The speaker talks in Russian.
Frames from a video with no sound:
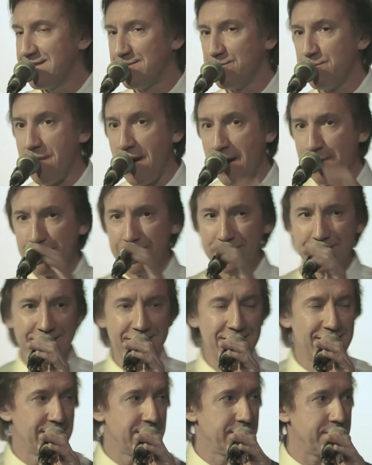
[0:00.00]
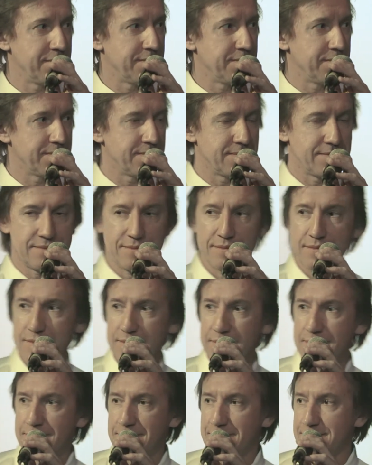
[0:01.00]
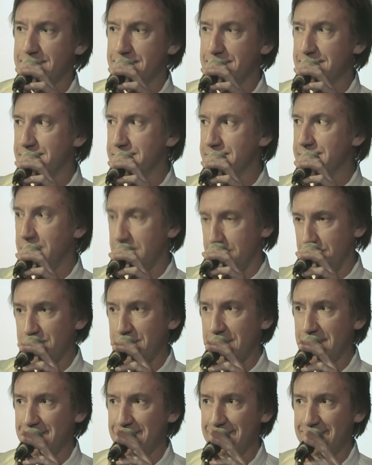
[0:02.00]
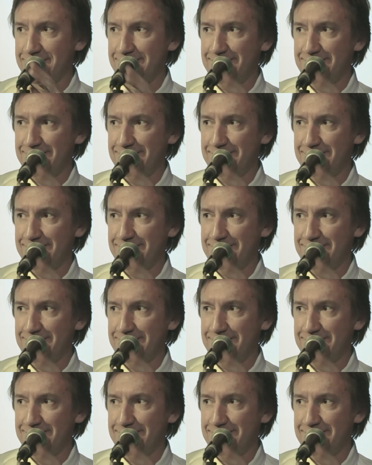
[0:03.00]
мамы. Бабушки. Бабушки.